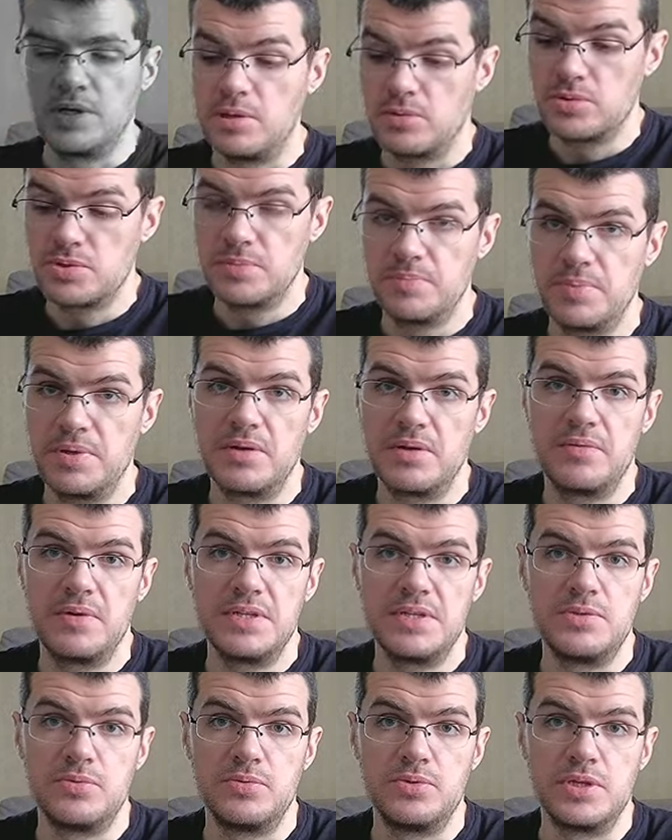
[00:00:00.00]
я должен
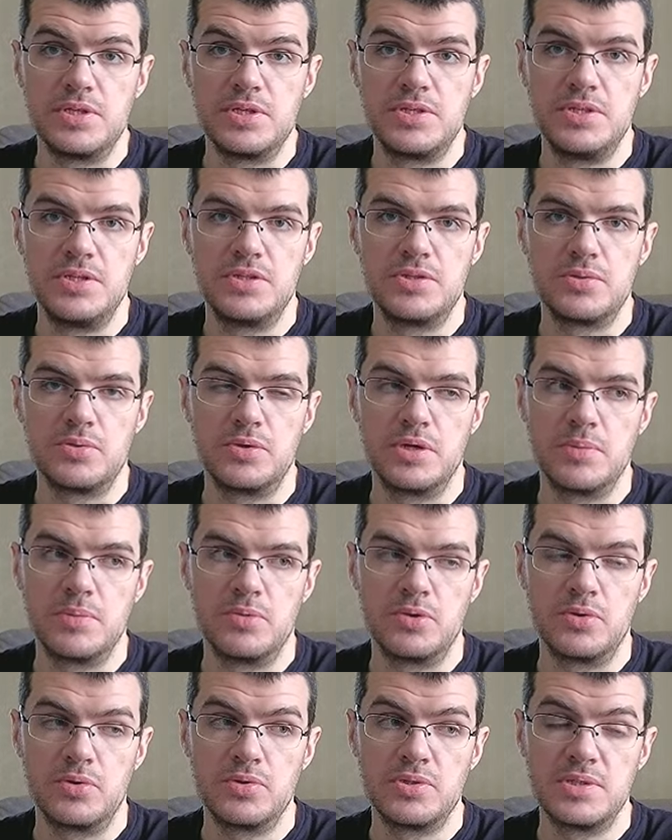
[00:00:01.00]
прервать и уточнить, что
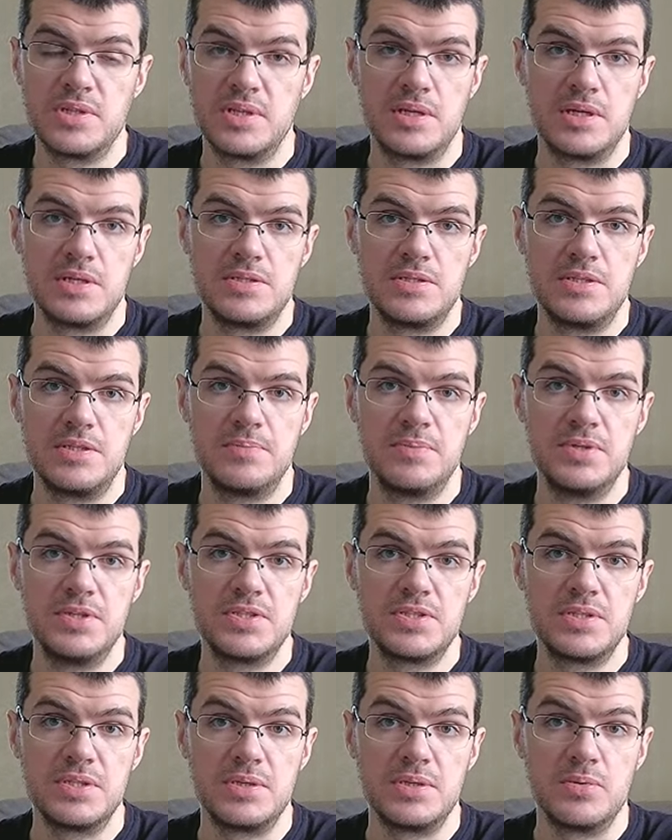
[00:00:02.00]
гормон роста не растит
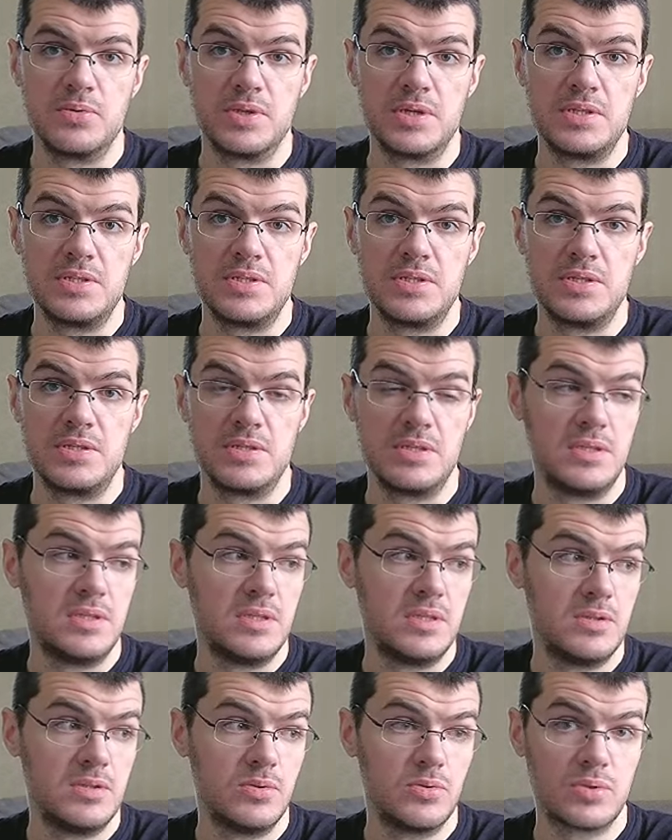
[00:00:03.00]
мышцы, он растит
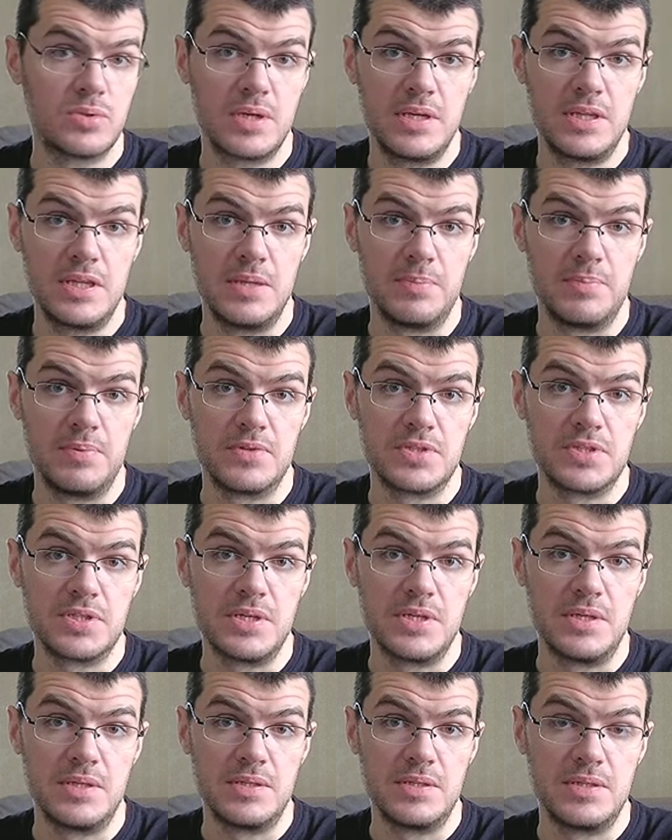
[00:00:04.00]
соединительную ткань и
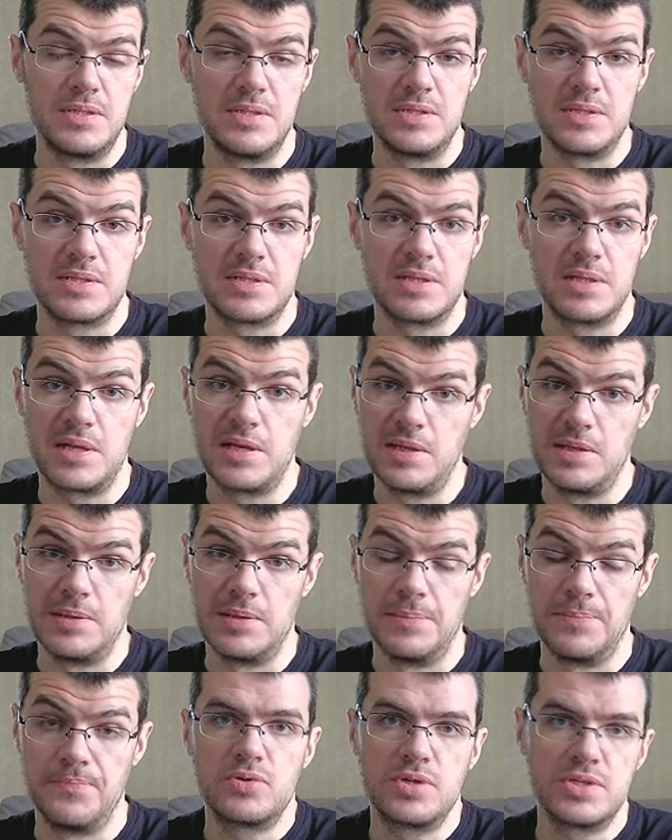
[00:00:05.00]
повышает синтез
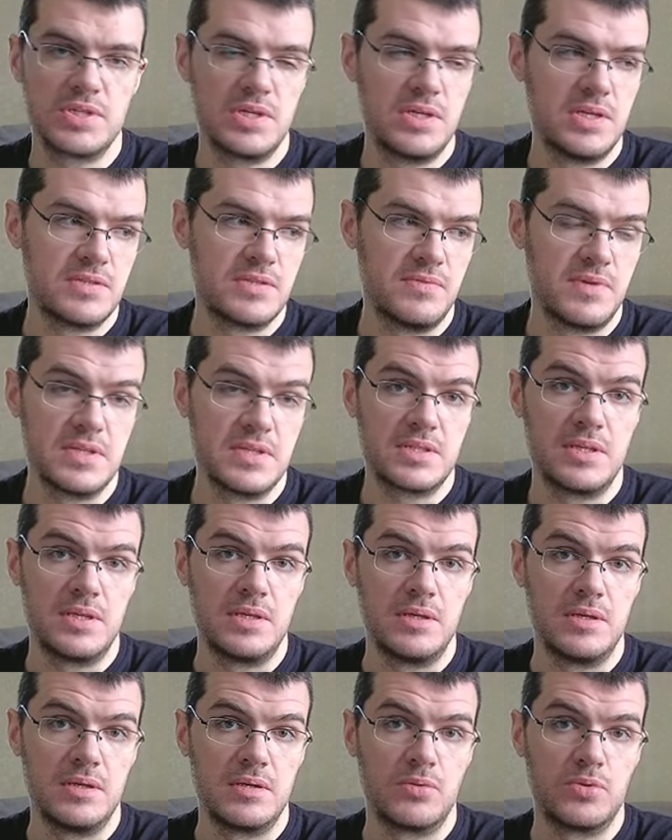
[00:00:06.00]
коллагена. Сухожилия,
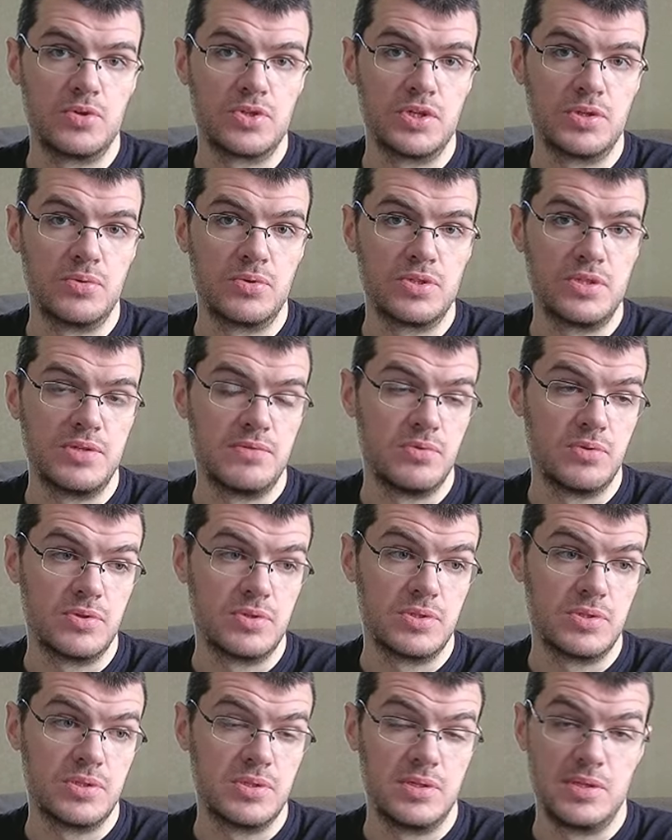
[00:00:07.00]
связки, кожа, ногти,
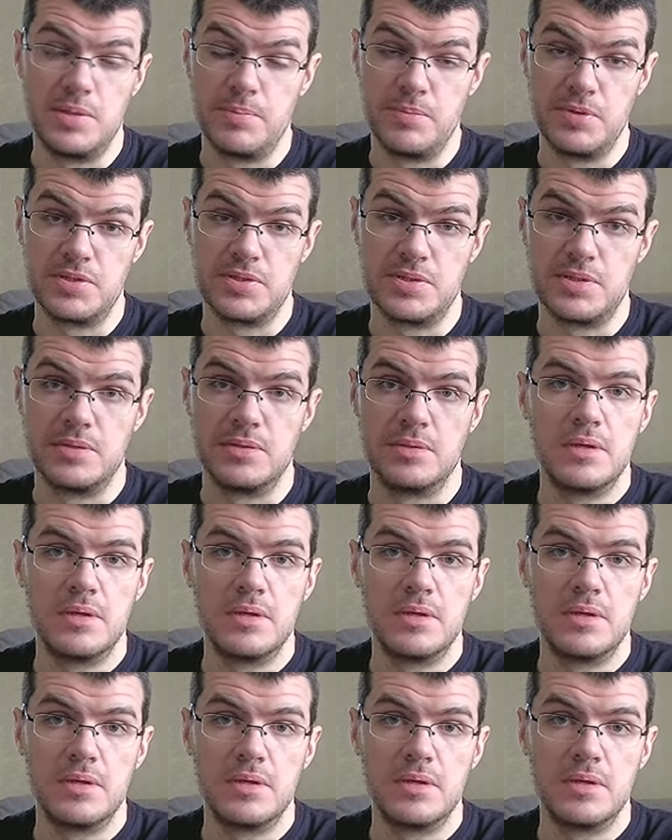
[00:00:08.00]
волосы, не мышцы.